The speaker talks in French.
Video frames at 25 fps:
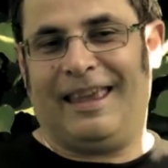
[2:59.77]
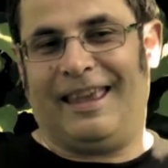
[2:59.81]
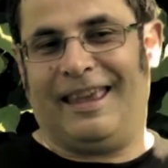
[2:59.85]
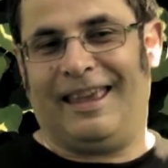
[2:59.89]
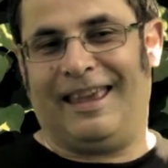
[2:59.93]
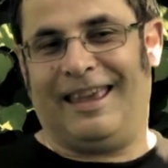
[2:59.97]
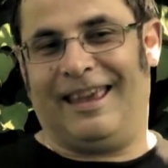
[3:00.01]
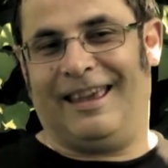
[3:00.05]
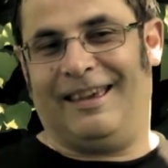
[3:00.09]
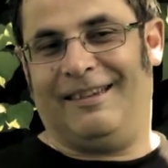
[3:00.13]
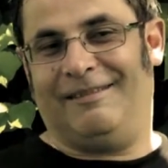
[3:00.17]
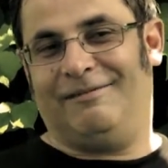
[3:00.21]

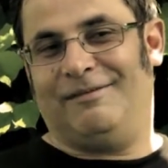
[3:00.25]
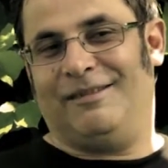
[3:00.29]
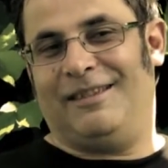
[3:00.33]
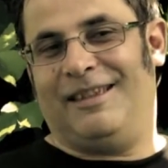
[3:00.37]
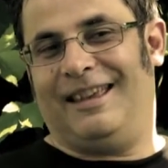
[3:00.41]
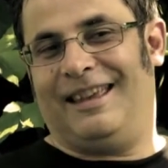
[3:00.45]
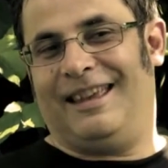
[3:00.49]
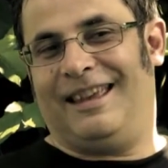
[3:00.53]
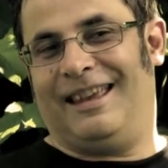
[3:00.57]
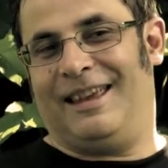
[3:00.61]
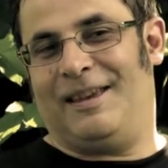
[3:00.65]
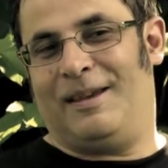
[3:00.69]
Et,
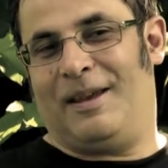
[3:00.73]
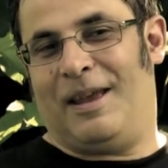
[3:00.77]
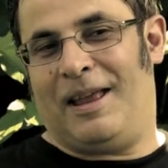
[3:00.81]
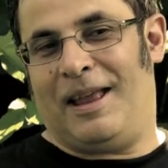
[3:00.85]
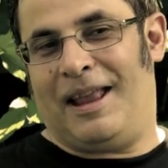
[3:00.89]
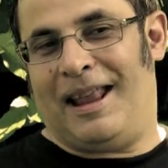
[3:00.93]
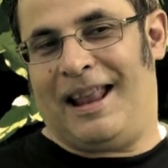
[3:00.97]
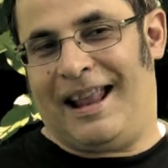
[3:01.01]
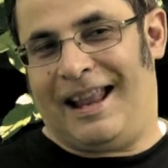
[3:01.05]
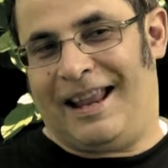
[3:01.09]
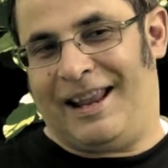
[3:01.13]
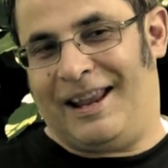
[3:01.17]

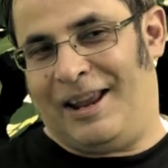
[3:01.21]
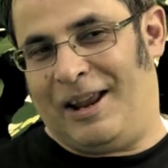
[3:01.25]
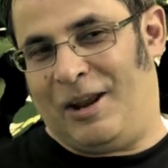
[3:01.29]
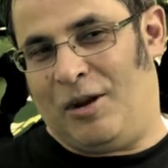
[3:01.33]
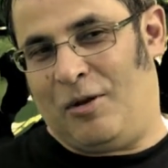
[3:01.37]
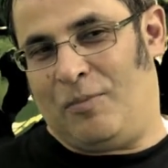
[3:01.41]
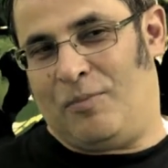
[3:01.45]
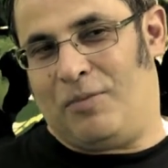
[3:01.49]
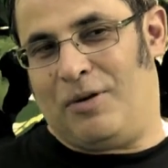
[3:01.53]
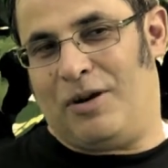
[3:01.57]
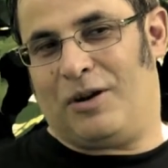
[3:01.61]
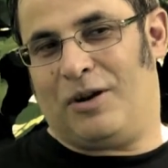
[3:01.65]
le
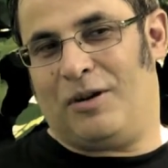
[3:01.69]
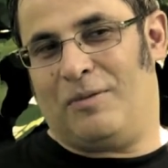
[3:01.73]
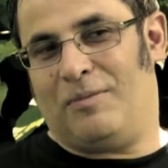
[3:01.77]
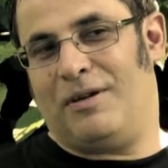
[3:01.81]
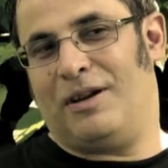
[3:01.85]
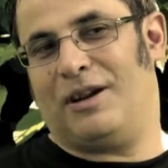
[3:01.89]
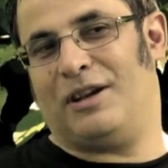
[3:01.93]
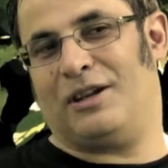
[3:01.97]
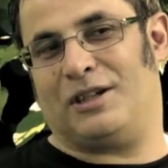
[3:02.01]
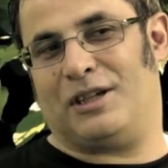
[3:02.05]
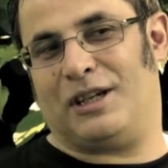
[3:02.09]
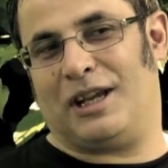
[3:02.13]
point
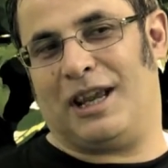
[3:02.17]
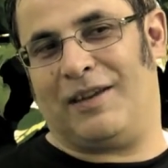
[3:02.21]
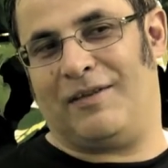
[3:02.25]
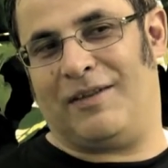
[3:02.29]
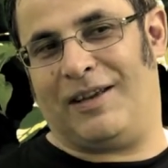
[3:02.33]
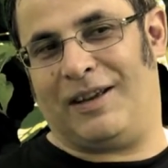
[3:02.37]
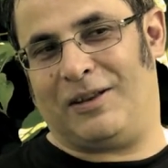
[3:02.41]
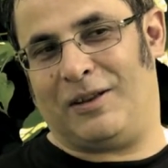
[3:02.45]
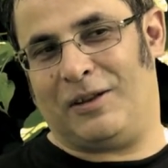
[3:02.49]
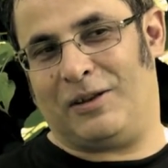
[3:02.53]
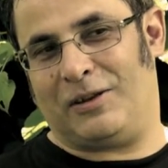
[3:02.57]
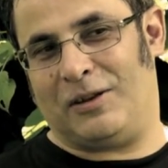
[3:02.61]
commun que j'ai
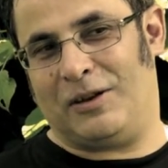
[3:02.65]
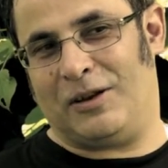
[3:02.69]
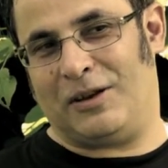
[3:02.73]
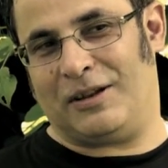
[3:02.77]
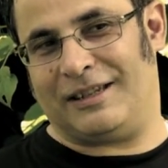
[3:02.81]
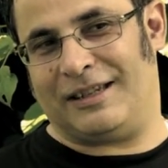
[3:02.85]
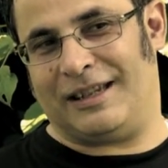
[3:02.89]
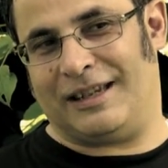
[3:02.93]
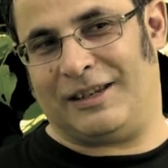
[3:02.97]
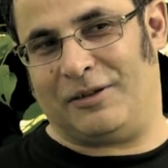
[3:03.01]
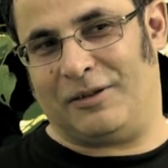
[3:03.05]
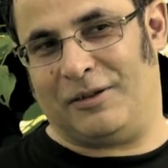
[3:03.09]
avec Tator,
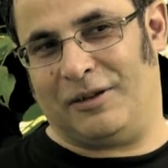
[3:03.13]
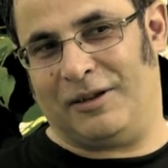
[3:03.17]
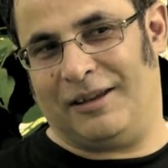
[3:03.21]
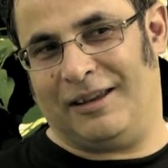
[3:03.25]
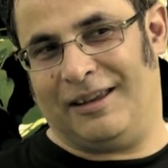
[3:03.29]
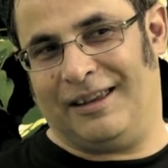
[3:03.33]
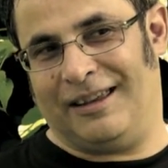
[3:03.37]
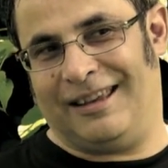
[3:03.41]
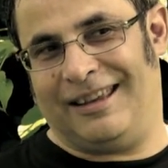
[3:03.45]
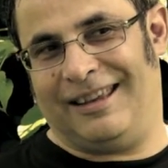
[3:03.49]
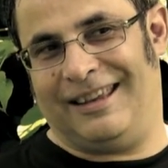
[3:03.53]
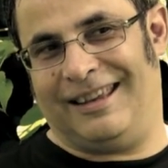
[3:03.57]
c'est
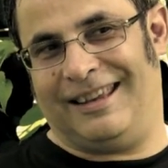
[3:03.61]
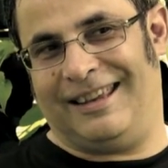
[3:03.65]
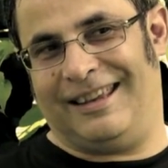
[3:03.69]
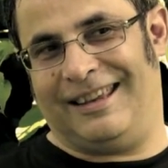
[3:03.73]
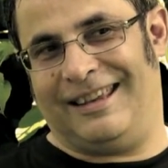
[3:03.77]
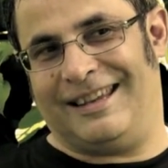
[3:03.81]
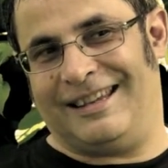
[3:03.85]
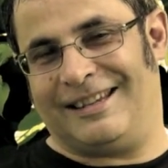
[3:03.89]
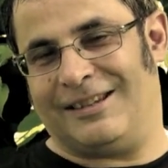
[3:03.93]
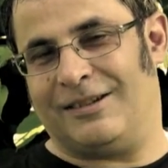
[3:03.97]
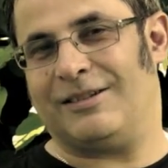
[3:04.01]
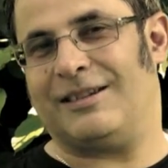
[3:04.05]

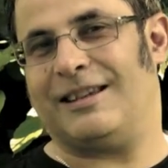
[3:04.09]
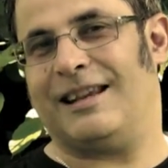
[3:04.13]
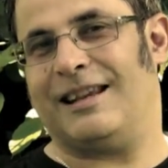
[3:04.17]
qu'il sent qu'il n'a